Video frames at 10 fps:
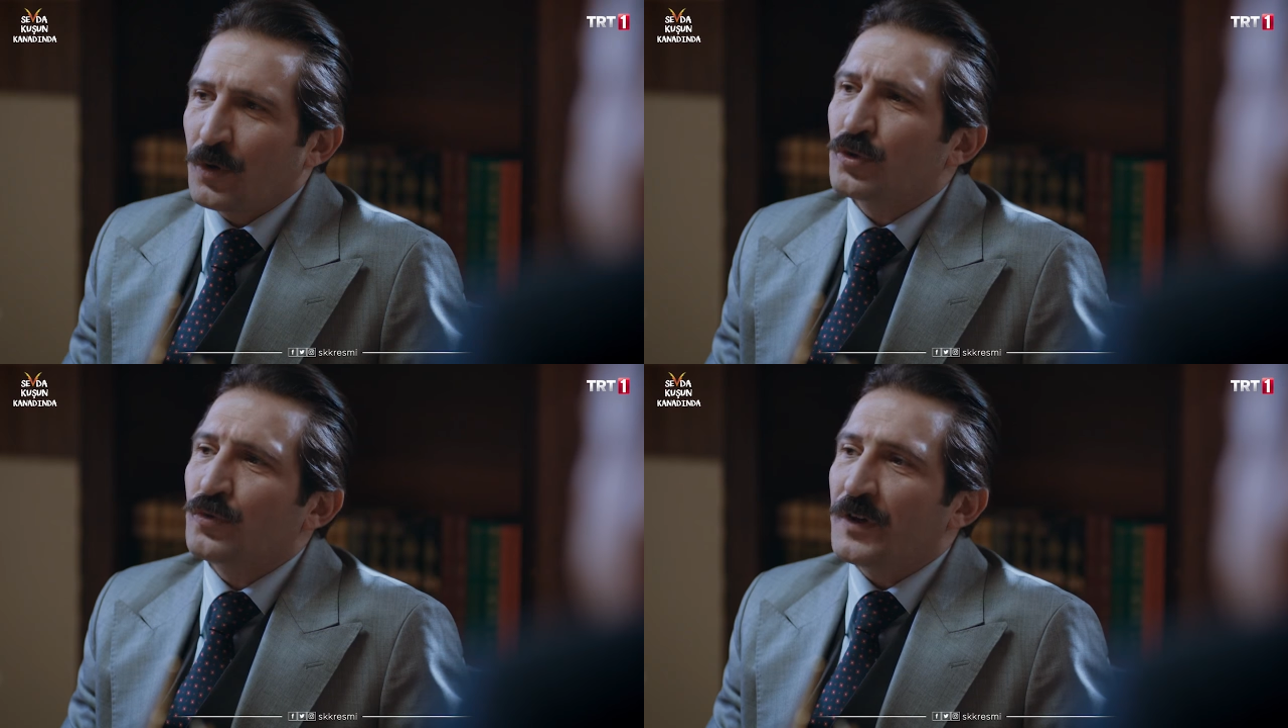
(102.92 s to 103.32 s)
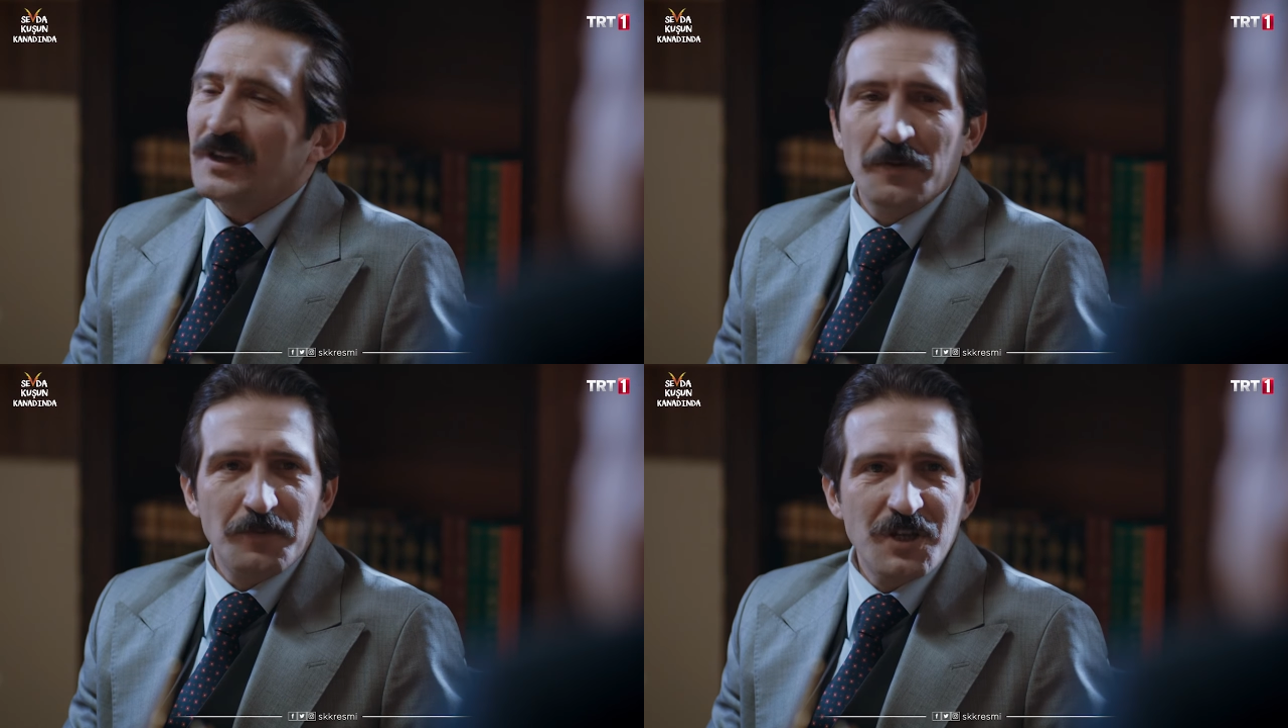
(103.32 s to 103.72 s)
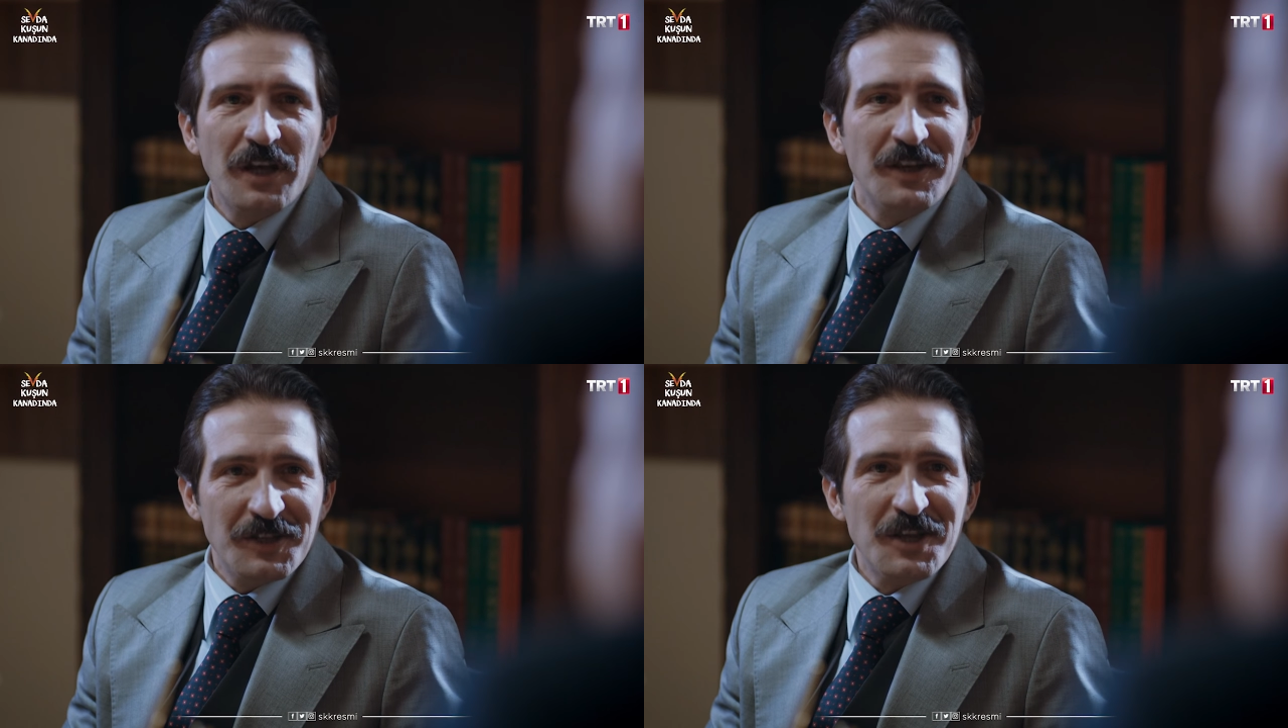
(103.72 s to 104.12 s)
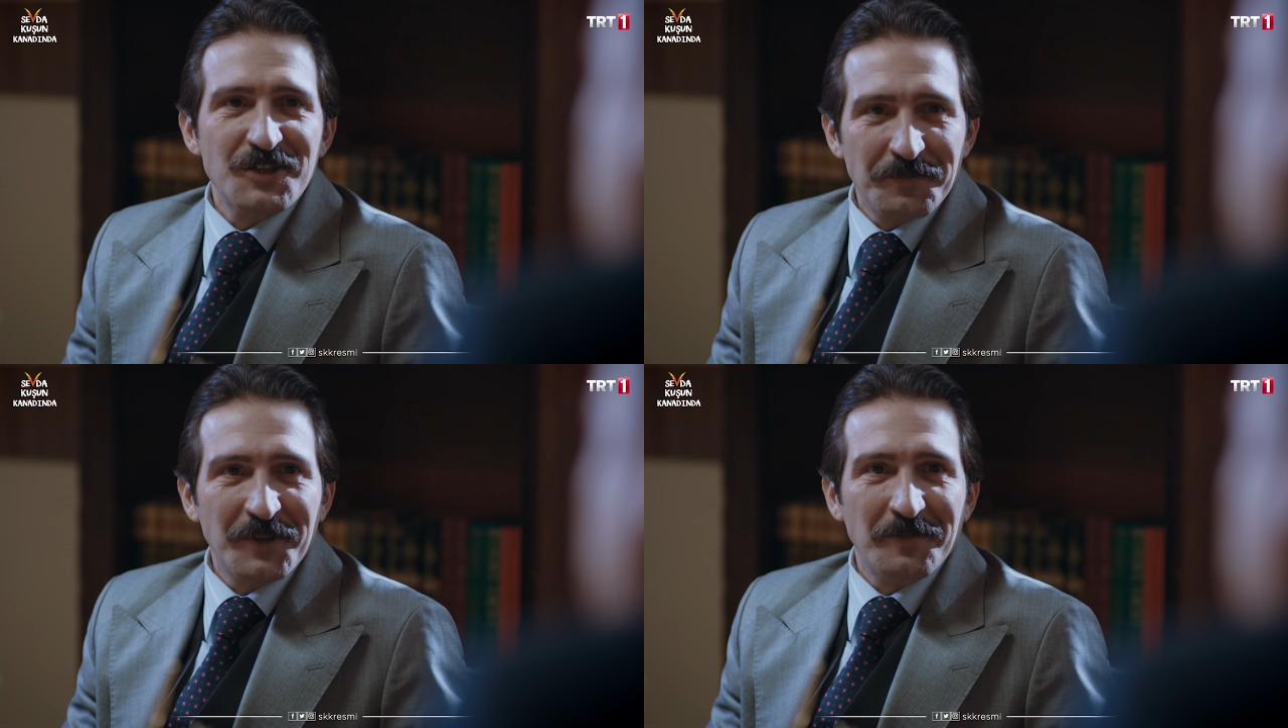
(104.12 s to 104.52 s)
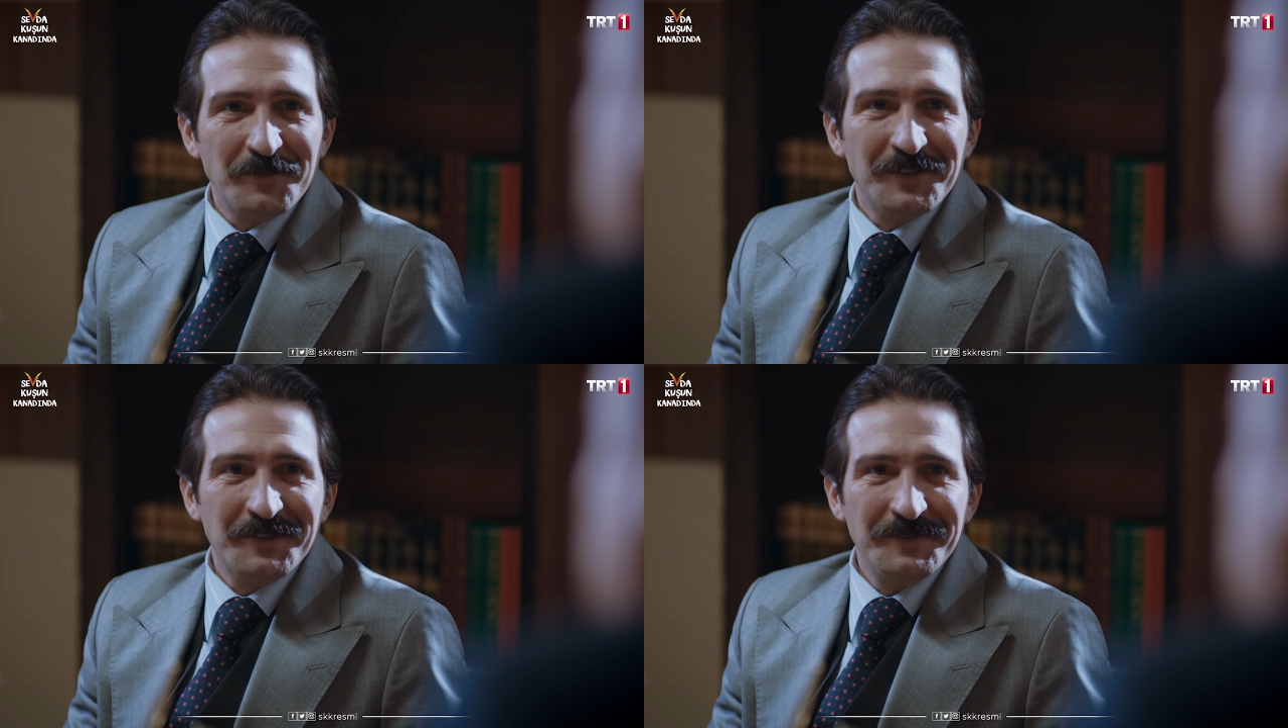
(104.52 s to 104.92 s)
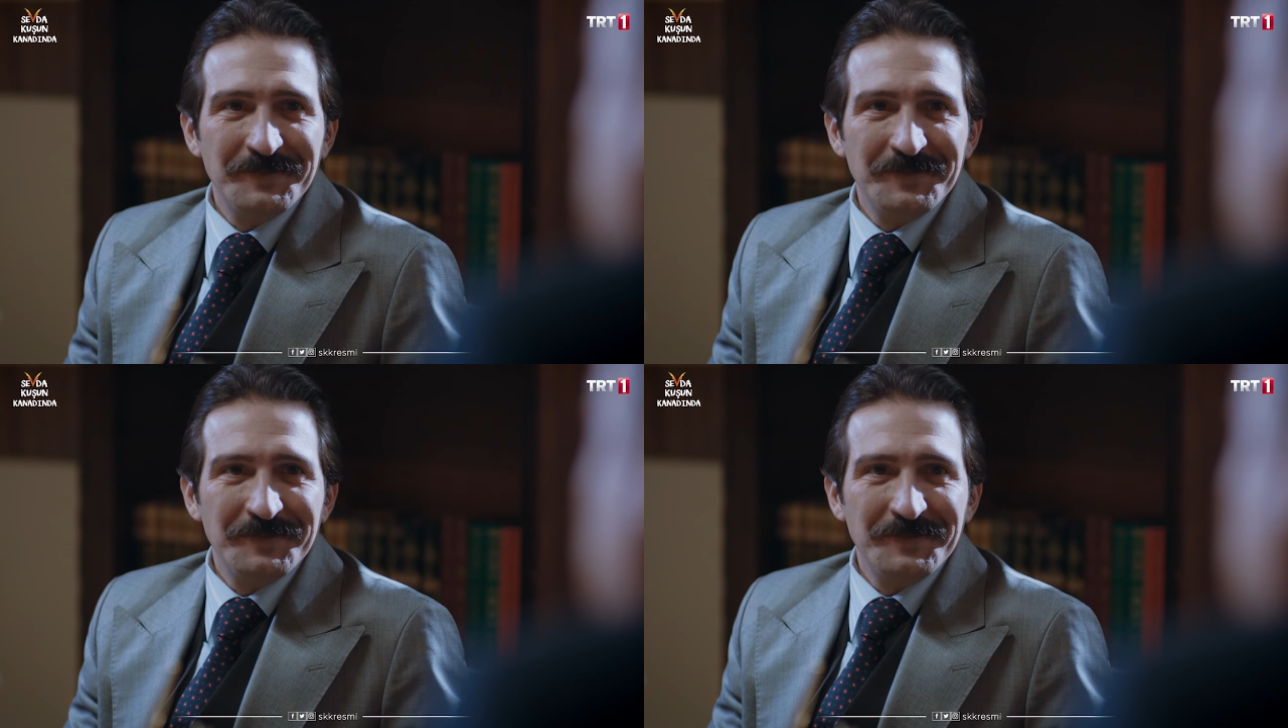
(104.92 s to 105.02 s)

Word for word: o tüfeği yapacağına inancım tamdır.